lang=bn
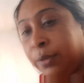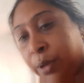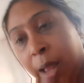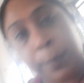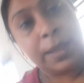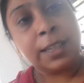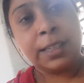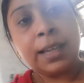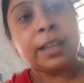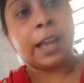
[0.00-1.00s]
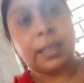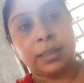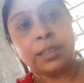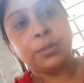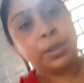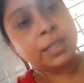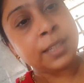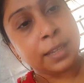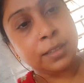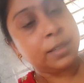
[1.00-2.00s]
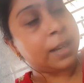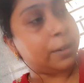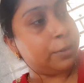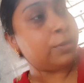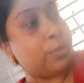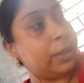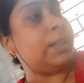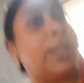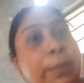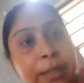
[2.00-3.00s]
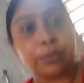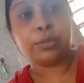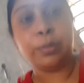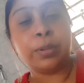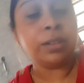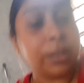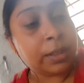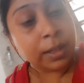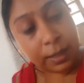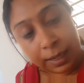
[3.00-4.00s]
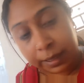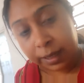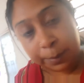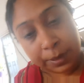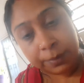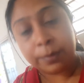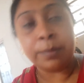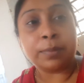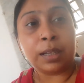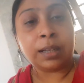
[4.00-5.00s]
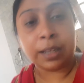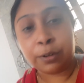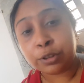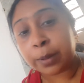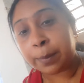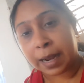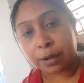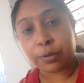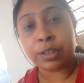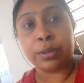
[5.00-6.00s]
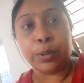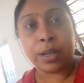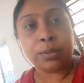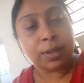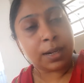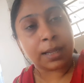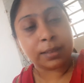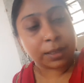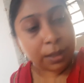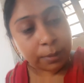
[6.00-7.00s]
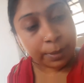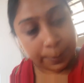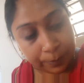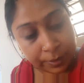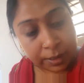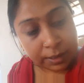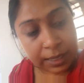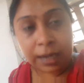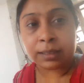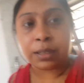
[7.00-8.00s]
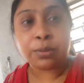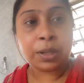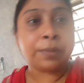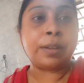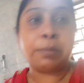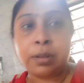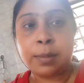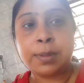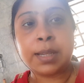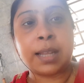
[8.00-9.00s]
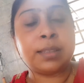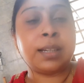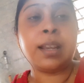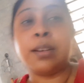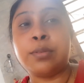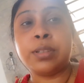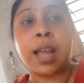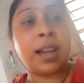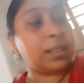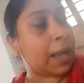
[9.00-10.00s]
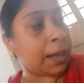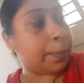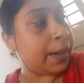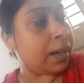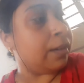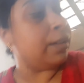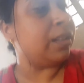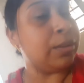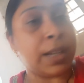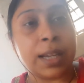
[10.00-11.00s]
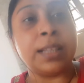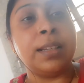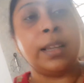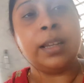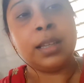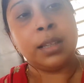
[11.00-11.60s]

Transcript: তো আমি এসে আগে হাতটা ধুয়ে চেঞ্জটা এখনও করিনি এবার করব আগে আমি এগুলো সব বার করে ধুয়ে টুয়ে রাখতে হবে শাকটা করেই ফেলবো ভাবছি রাত্রে কেন শাক থাকবে না হয়তো রেখে দিলে